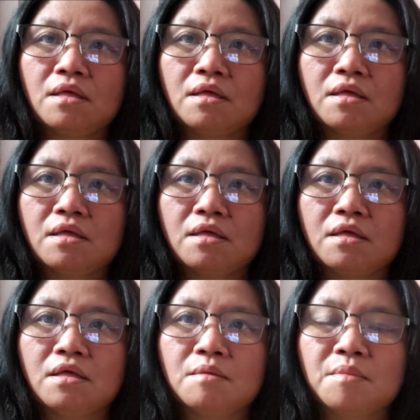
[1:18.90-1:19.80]

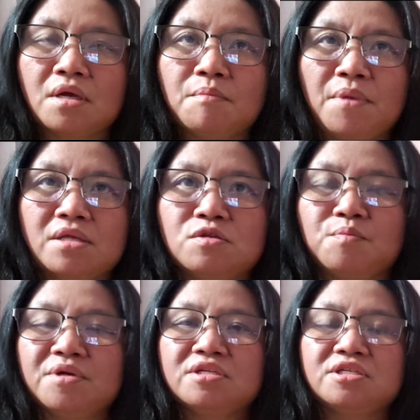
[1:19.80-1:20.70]
uh, mga pa
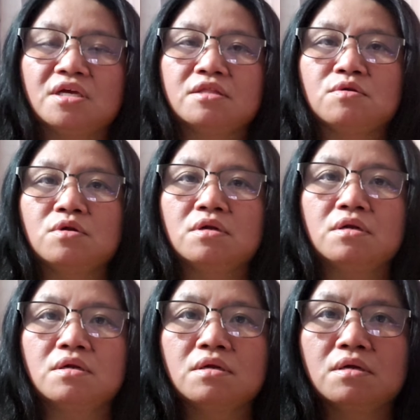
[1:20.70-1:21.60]
super chat
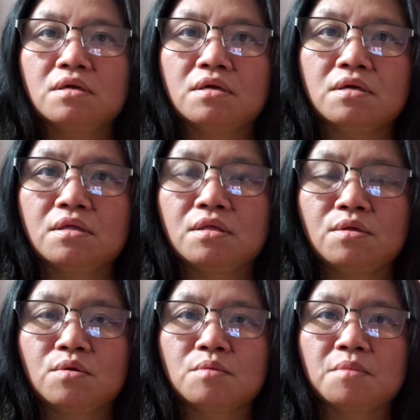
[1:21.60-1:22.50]
or
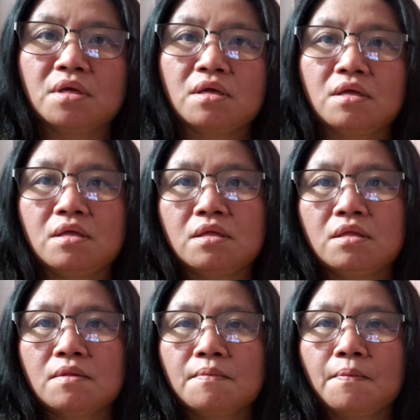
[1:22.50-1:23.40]
yung mga
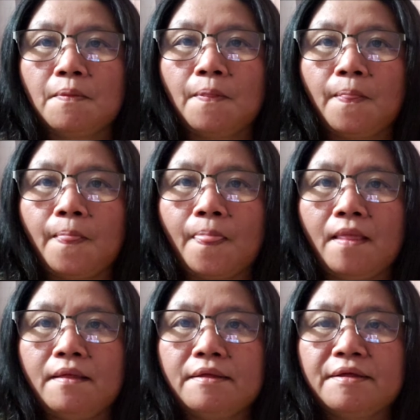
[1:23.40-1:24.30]

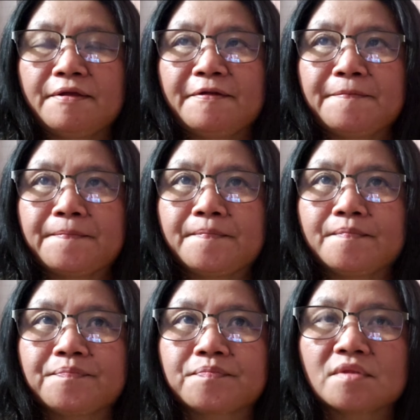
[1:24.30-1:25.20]
uh,
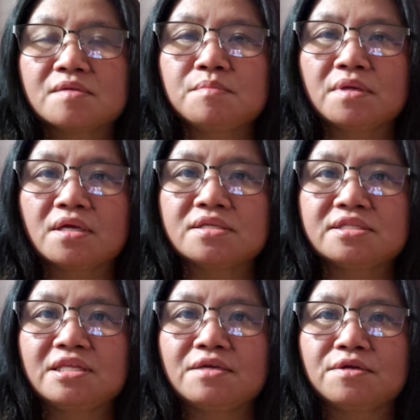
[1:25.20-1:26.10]
mga
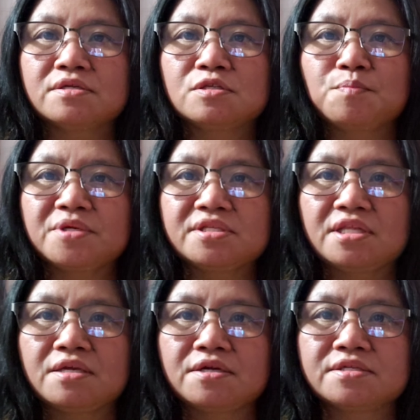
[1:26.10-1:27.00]
stickers super
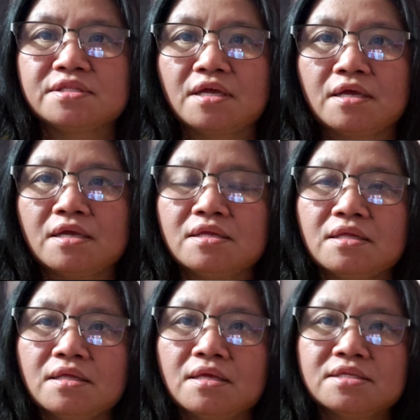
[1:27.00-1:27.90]
stickers na
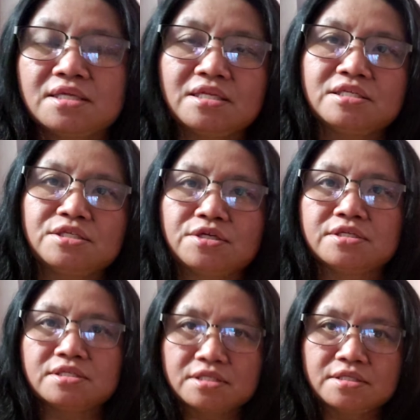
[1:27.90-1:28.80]

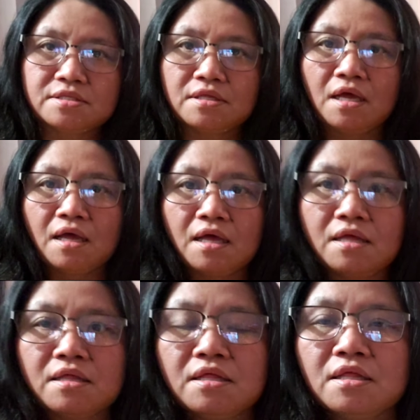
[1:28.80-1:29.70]
sinishare
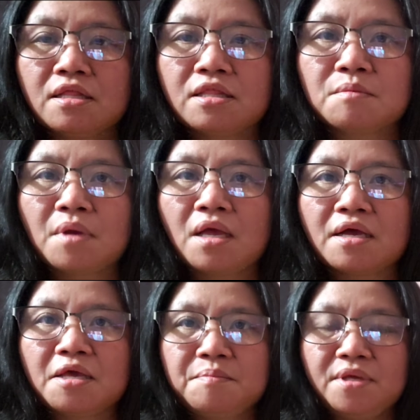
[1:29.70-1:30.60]
uh, ng mga
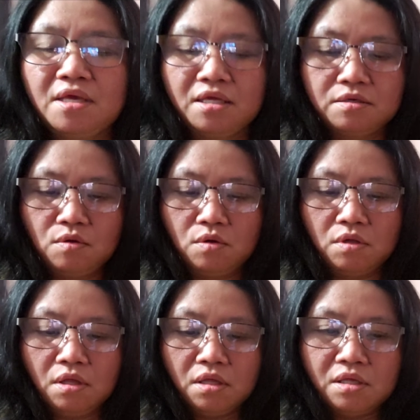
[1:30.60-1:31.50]
kaibigan ko
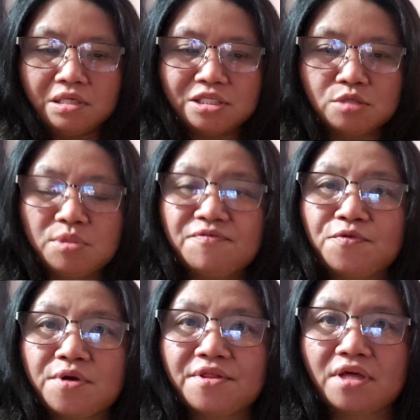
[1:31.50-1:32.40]
so
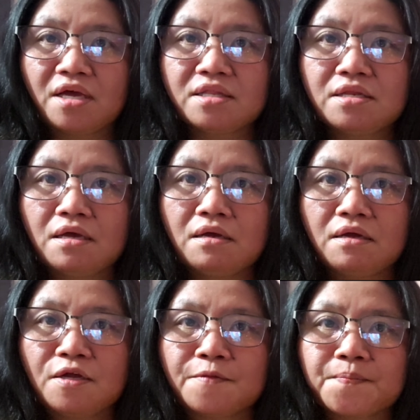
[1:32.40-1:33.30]
before that
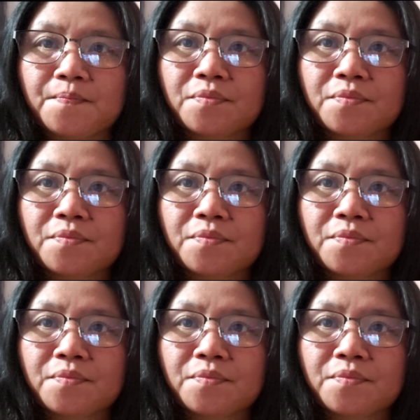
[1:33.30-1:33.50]
uh,